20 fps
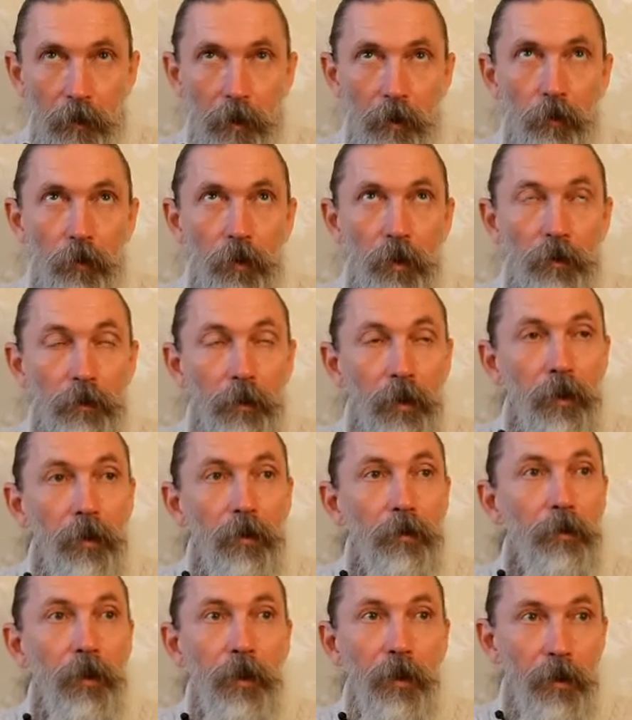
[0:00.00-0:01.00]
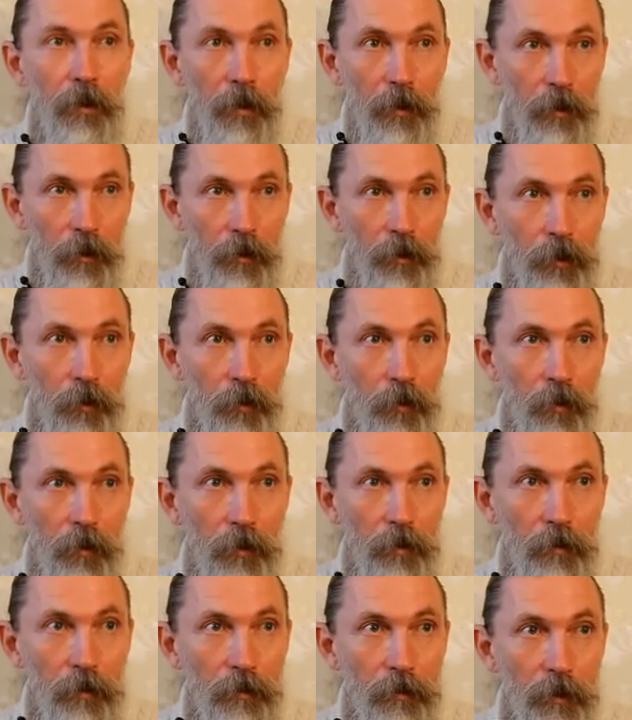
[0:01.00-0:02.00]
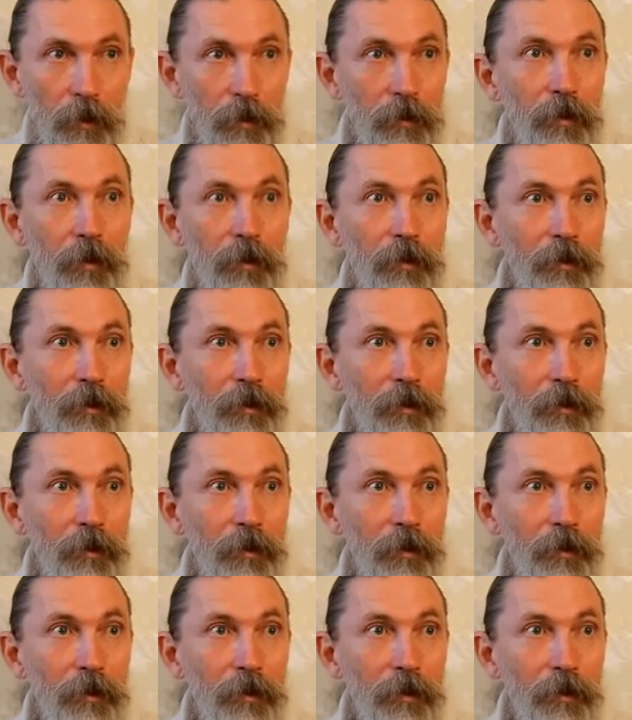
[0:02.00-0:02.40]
Ну, уже смотри, смотря какая школа. Тантра,